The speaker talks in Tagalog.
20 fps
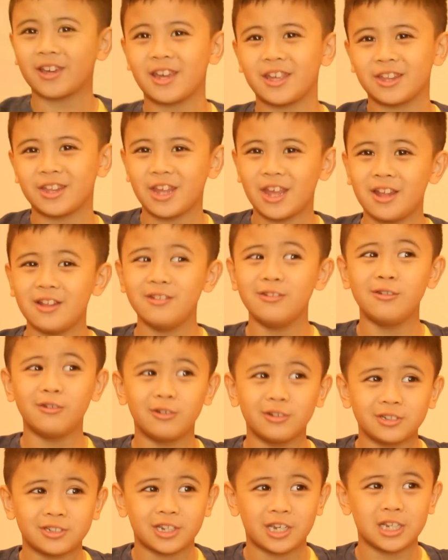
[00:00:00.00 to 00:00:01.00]
Kaden
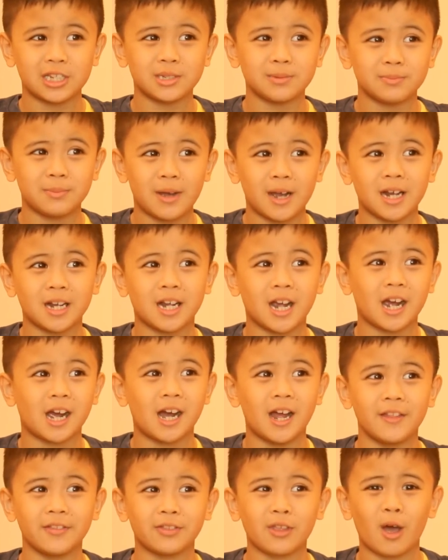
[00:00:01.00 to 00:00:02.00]
Luces.
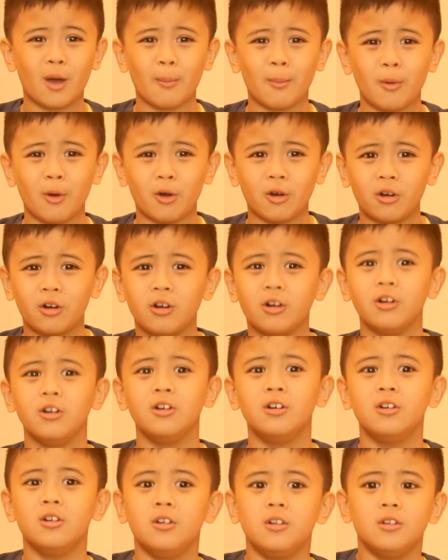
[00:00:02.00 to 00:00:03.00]
Magkakanta po ako.
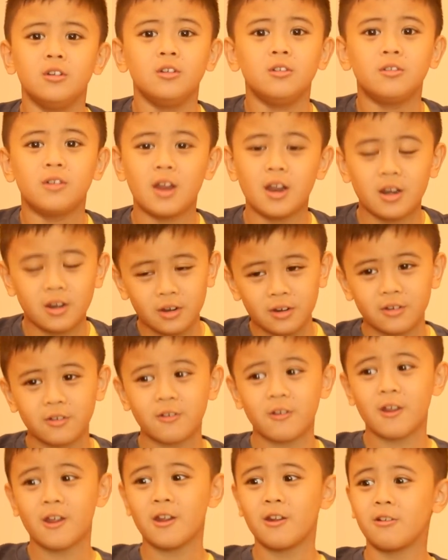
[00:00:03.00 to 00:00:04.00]
Meron,
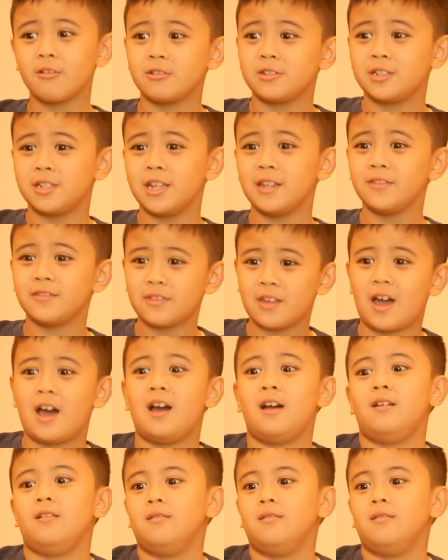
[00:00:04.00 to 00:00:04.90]
meron sinta.